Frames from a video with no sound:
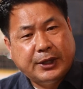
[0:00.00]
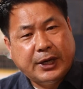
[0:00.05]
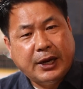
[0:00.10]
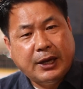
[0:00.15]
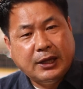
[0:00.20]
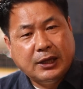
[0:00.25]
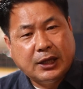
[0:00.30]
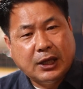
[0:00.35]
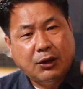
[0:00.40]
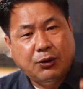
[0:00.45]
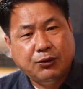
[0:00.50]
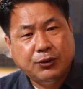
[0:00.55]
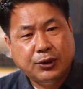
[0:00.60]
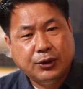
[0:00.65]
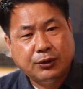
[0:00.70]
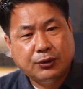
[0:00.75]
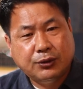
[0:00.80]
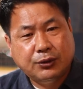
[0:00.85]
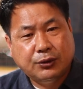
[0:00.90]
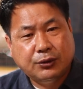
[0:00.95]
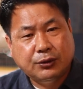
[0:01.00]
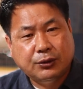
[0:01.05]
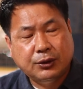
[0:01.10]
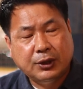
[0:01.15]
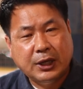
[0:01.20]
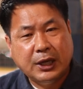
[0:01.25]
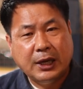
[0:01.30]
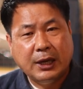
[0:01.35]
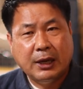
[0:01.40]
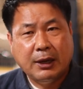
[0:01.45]
크레인 다운이 있고
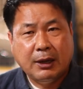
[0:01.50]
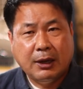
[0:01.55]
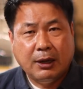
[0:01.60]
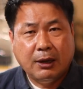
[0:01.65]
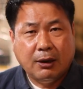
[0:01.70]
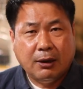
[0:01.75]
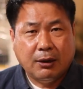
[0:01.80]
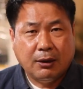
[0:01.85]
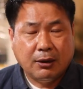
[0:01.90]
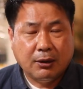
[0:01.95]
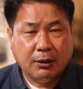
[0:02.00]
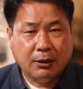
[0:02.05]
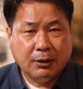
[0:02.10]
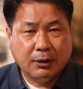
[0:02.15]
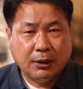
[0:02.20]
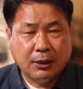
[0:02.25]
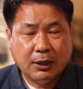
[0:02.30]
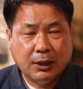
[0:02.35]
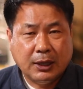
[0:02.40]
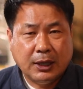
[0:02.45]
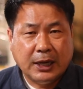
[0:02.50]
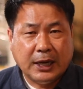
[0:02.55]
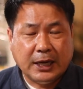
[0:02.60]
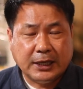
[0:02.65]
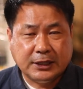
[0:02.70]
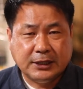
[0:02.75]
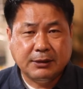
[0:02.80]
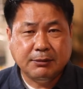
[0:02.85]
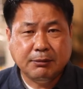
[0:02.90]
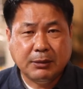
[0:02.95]
어,
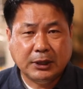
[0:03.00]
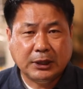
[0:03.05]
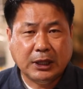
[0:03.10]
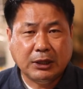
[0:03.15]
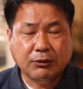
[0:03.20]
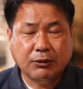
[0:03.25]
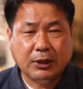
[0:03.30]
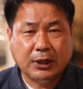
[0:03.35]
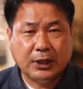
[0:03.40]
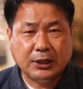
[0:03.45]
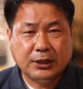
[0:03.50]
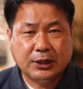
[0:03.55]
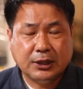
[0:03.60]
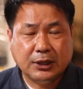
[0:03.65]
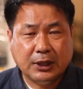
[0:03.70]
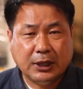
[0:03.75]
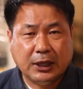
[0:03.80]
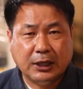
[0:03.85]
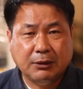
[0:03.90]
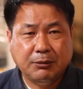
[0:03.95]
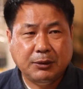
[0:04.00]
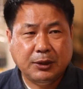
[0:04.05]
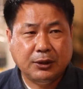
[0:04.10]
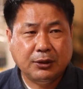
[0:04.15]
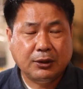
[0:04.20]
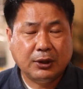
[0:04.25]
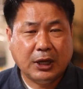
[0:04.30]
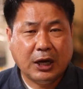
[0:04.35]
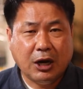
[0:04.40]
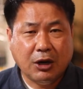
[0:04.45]
아침마당과 같이
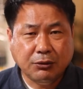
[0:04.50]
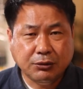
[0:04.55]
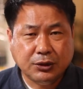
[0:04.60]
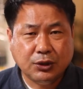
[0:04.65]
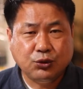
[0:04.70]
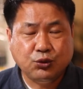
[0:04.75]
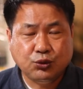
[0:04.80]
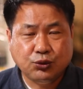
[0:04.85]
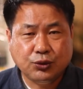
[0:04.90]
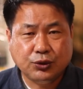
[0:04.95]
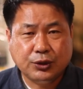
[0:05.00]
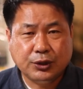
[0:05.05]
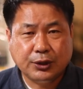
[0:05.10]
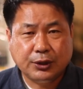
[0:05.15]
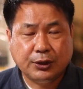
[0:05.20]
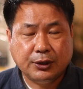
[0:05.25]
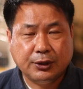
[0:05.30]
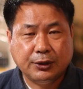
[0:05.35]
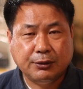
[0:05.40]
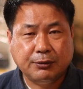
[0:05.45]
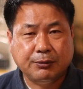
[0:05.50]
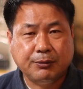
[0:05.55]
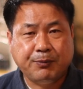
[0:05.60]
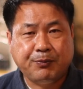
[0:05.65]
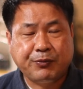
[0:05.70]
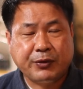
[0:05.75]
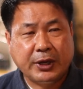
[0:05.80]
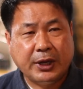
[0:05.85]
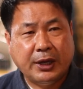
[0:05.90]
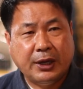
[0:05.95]
아니면 9시 뉴스처럼
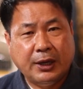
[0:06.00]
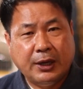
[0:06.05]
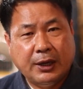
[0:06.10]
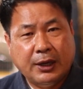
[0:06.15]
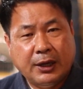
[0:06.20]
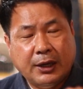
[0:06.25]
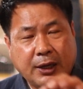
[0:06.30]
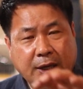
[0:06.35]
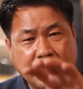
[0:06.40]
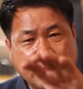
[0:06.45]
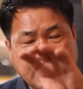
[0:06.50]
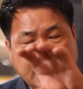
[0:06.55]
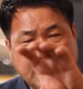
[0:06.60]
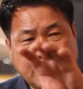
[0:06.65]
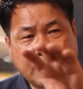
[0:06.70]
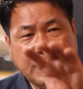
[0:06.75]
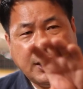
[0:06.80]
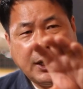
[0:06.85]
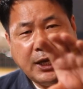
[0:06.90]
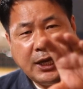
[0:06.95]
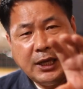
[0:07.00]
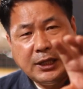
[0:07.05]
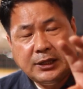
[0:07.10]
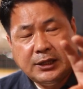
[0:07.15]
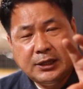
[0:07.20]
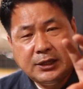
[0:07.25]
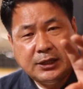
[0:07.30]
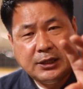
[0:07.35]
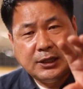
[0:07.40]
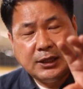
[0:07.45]

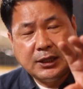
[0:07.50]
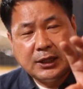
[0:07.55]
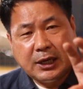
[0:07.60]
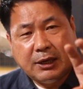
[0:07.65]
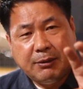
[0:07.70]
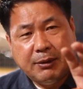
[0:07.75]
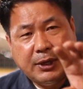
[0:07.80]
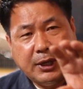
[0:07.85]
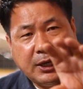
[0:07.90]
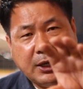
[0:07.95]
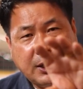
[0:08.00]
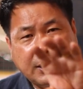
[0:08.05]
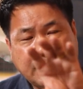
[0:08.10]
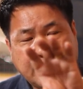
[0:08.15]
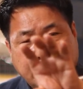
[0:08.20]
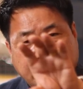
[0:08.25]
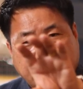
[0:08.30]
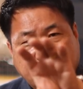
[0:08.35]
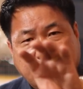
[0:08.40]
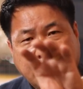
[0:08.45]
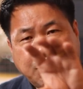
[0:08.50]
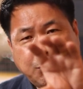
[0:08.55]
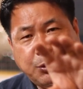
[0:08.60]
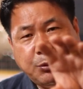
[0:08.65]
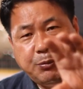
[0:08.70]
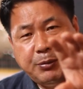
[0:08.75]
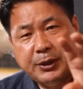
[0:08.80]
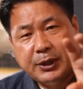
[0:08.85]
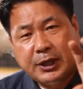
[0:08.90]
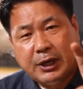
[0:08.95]
ENG 카메라가 아닌
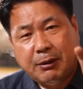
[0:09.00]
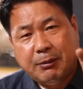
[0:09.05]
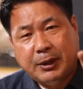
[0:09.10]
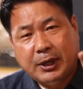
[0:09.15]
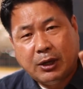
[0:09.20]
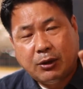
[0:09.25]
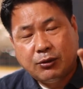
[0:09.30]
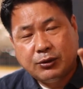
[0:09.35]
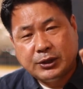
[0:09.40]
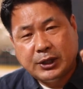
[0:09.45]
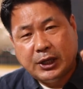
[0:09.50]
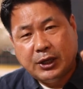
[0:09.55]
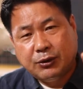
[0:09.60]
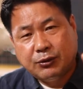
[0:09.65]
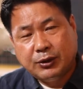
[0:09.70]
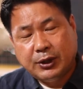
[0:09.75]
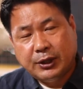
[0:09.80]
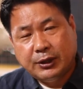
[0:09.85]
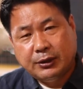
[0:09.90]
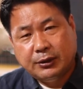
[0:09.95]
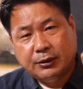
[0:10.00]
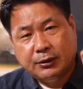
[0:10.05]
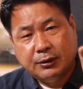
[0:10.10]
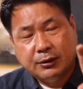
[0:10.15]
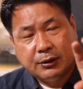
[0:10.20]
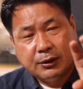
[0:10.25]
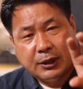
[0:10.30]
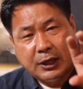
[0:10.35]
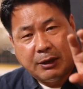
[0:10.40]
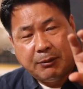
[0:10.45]
EFP 카메라로
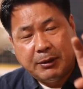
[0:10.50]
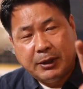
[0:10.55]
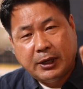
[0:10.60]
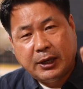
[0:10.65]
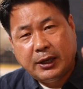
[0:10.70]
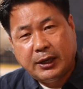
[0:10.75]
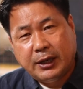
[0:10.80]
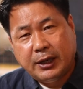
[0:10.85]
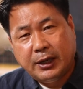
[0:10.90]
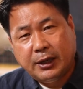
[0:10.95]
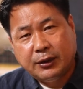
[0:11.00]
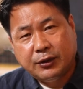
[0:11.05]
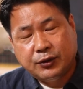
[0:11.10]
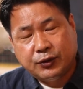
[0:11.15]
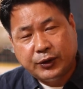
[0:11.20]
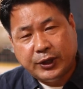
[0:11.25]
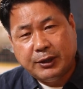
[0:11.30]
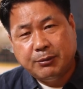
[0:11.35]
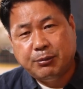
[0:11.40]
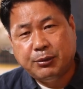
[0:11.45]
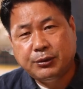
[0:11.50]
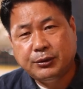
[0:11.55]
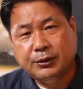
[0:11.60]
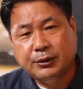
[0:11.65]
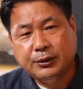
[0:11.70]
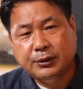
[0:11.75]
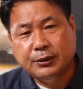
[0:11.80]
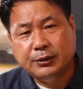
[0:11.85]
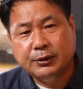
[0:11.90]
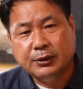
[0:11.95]
사용되는 카메라의
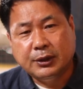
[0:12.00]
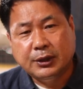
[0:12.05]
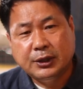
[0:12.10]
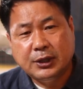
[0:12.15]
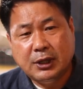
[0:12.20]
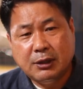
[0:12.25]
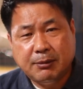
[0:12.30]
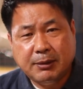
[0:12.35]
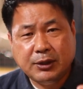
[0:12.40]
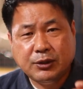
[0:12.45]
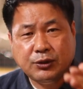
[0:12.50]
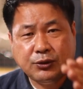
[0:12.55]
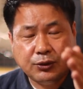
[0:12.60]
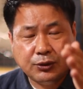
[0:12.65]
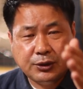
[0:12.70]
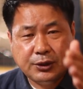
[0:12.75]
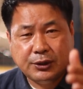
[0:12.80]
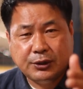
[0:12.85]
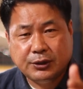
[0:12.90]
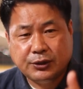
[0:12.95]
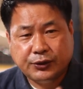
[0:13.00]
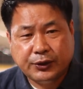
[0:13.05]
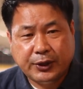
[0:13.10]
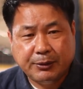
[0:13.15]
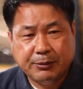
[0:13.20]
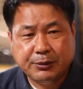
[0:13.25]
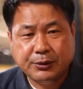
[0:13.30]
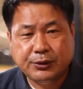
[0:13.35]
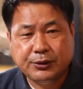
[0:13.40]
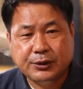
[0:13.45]
트라이포드는 일반적으로 저런
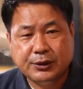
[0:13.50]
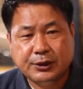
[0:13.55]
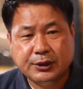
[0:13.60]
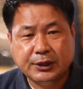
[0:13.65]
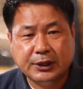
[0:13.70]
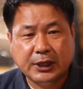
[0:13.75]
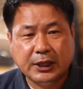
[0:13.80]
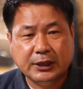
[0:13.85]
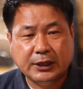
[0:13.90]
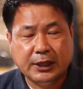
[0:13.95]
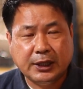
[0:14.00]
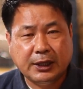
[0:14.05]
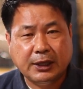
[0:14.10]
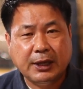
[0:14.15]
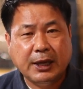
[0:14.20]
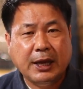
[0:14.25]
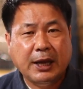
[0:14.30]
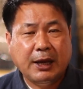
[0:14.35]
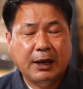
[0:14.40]
트라이포드로 쓰는 게 아니라